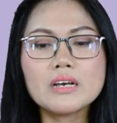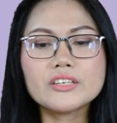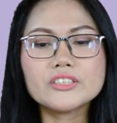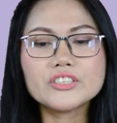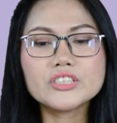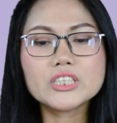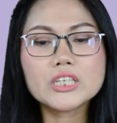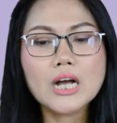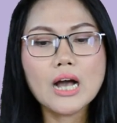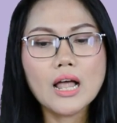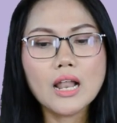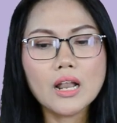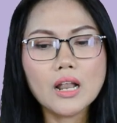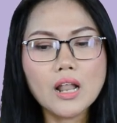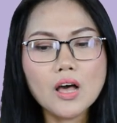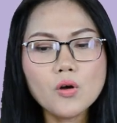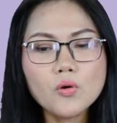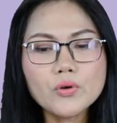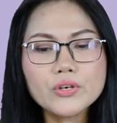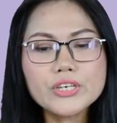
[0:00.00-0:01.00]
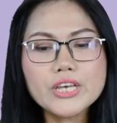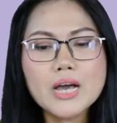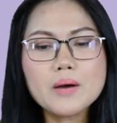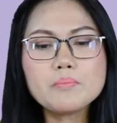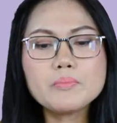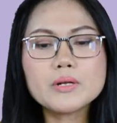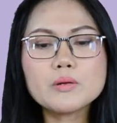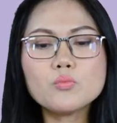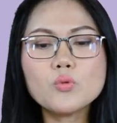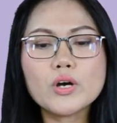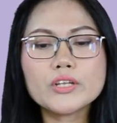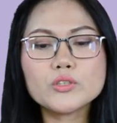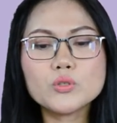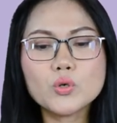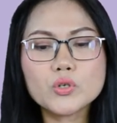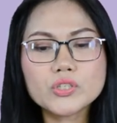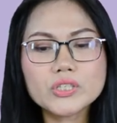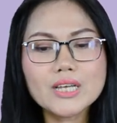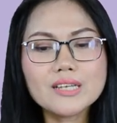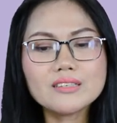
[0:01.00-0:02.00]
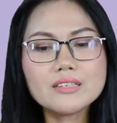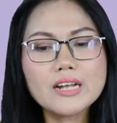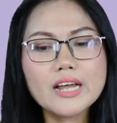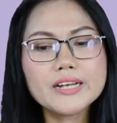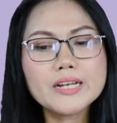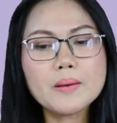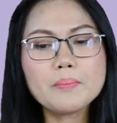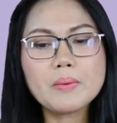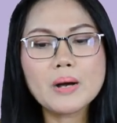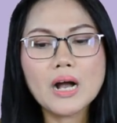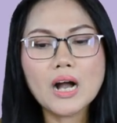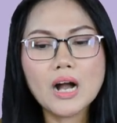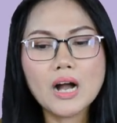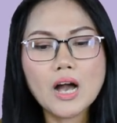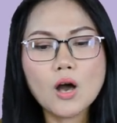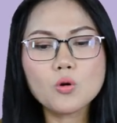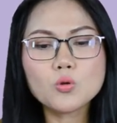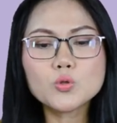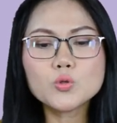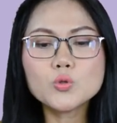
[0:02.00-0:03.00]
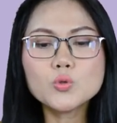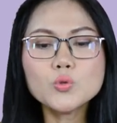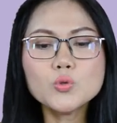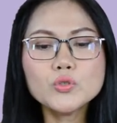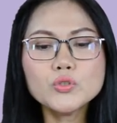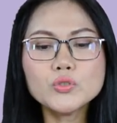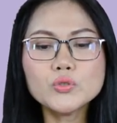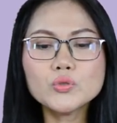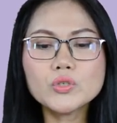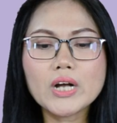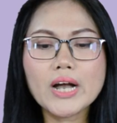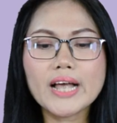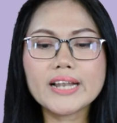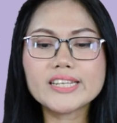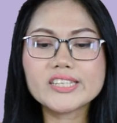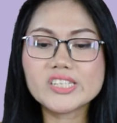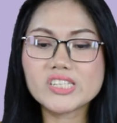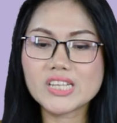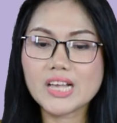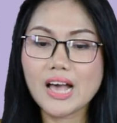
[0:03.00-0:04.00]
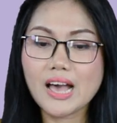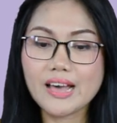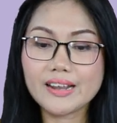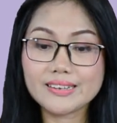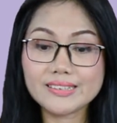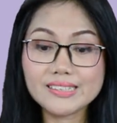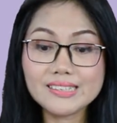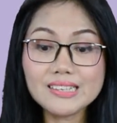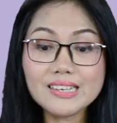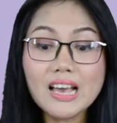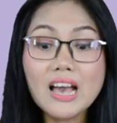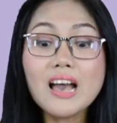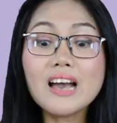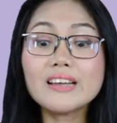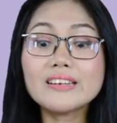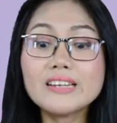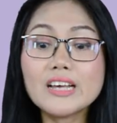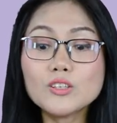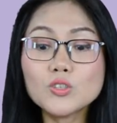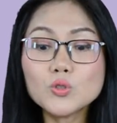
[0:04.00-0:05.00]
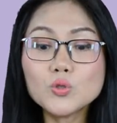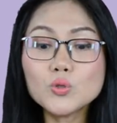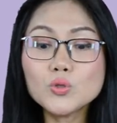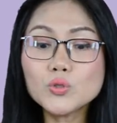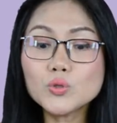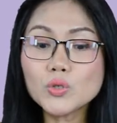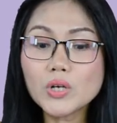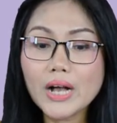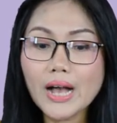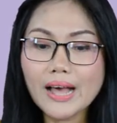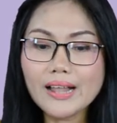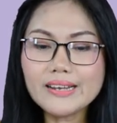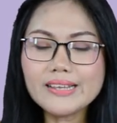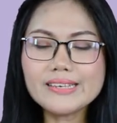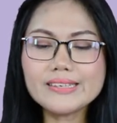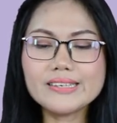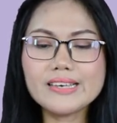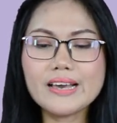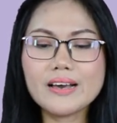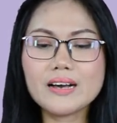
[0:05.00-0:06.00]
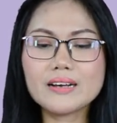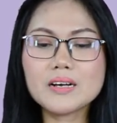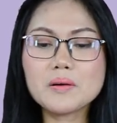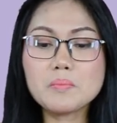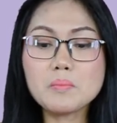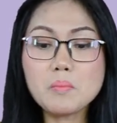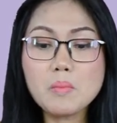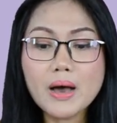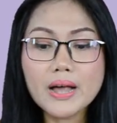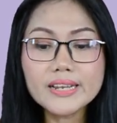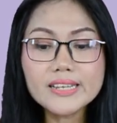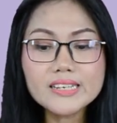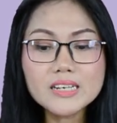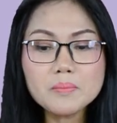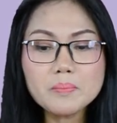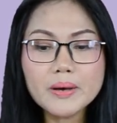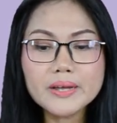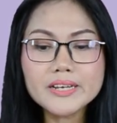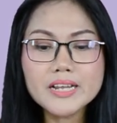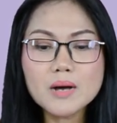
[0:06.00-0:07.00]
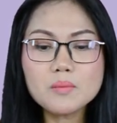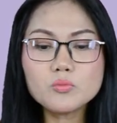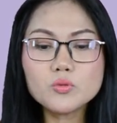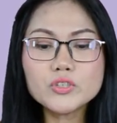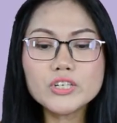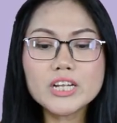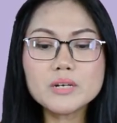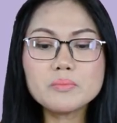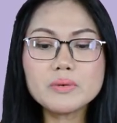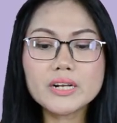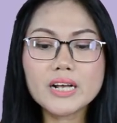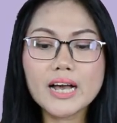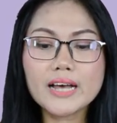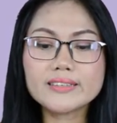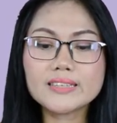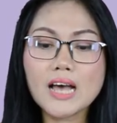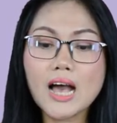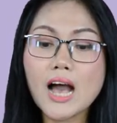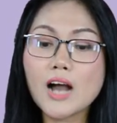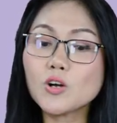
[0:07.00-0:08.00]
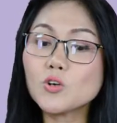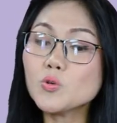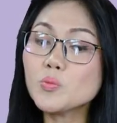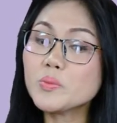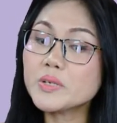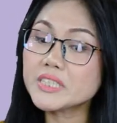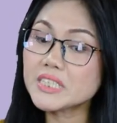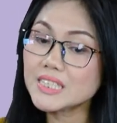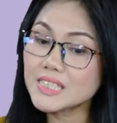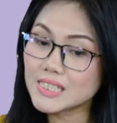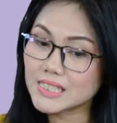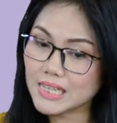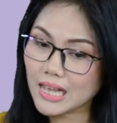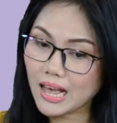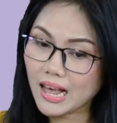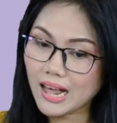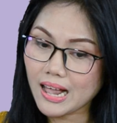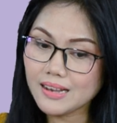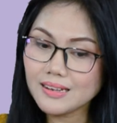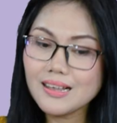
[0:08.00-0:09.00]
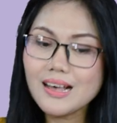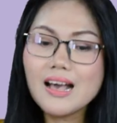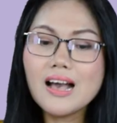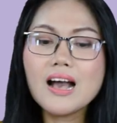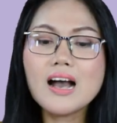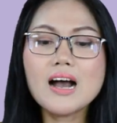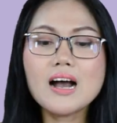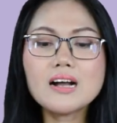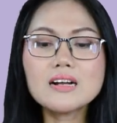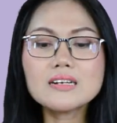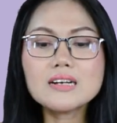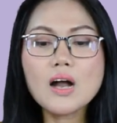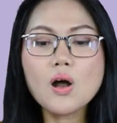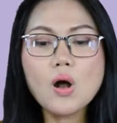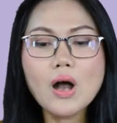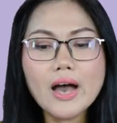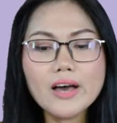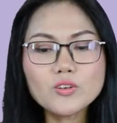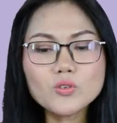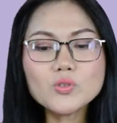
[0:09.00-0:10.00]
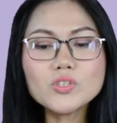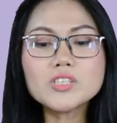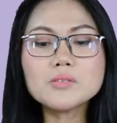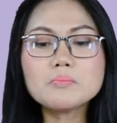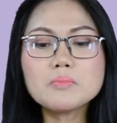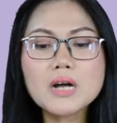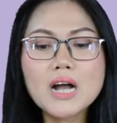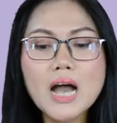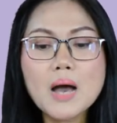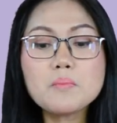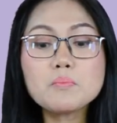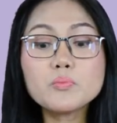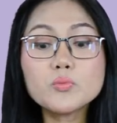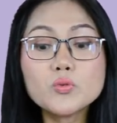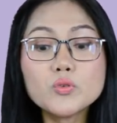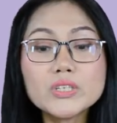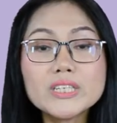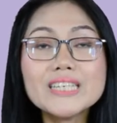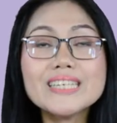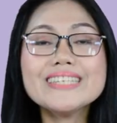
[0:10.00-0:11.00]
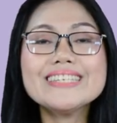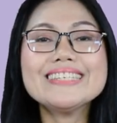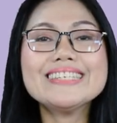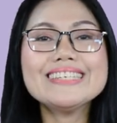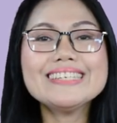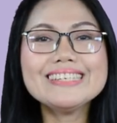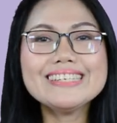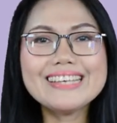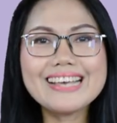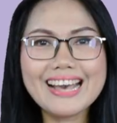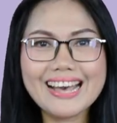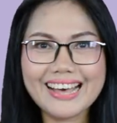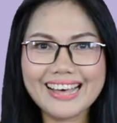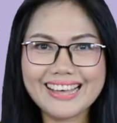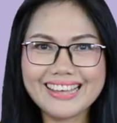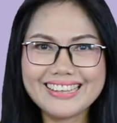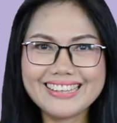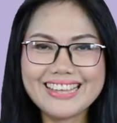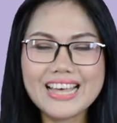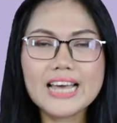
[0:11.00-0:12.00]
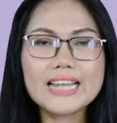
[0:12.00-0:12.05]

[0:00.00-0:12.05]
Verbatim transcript: Jikalau ia berbuat dosa terhadap engkau tujuh kali sehari dan tujuh kali ia kembali kepadamu dan berkata aku menyesal, engkau harus mengampuni dia.